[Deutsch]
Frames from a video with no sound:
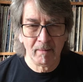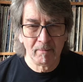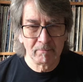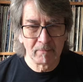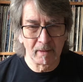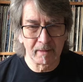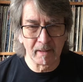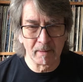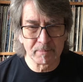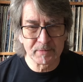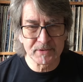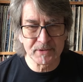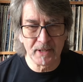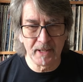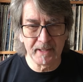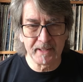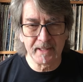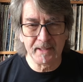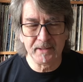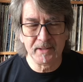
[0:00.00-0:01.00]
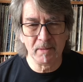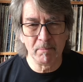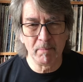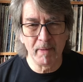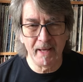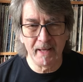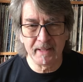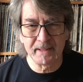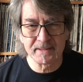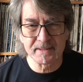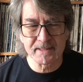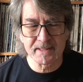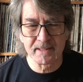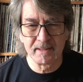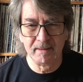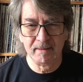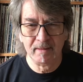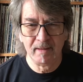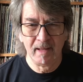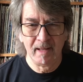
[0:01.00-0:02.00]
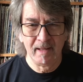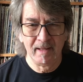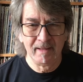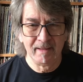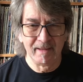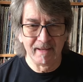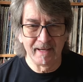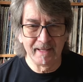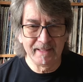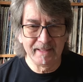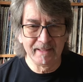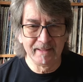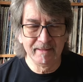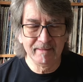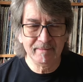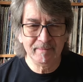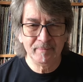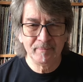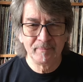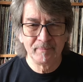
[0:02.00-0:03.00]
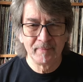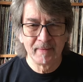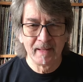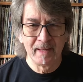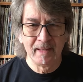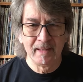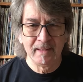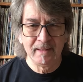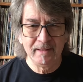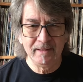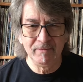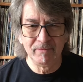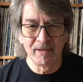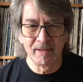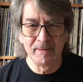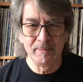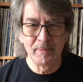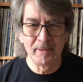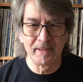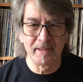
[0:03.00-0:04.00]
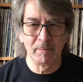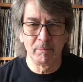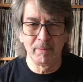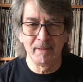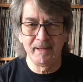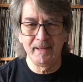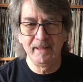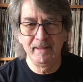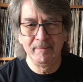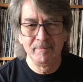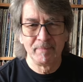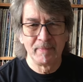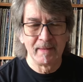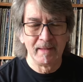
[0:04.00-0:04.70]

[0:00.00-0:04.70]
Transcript: Da gab es etliche Bands. Eine, die war immer dabei,